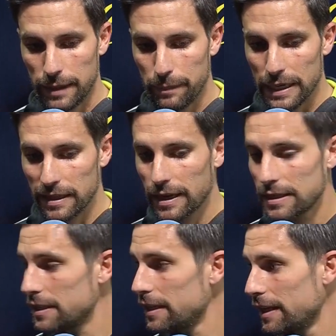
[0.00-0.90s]
parte
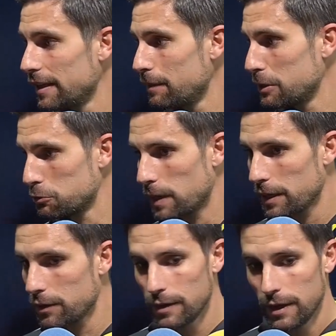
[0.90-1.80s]
casi del
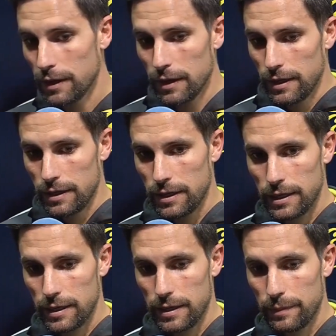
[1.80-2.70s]
vestuario
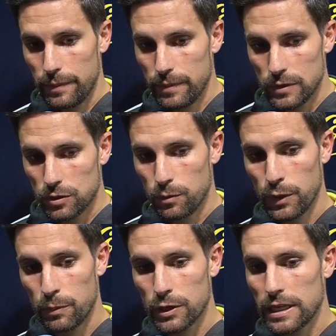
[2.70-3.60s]
y son
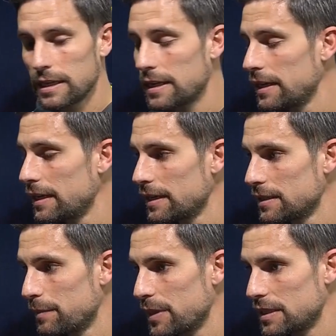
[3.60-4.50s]
muy importantes que,
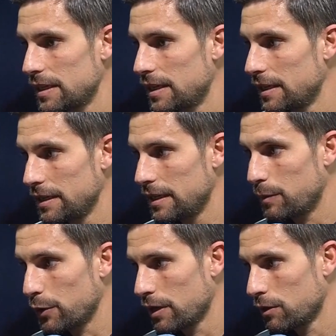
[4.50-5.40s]
siempre estén ahí
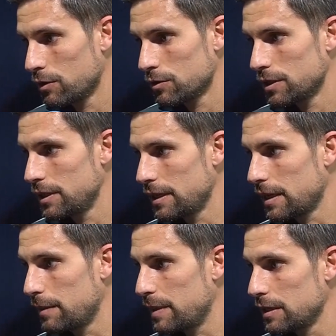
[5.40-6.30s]
apoyándonos y en
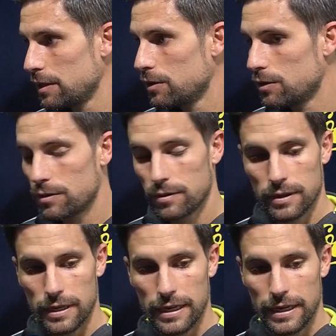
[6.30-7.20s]
cada partido
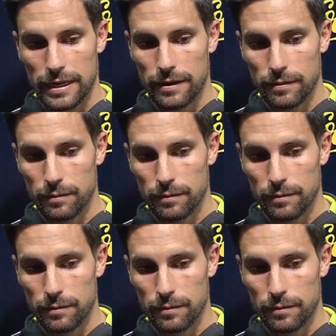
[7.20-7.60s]
eh,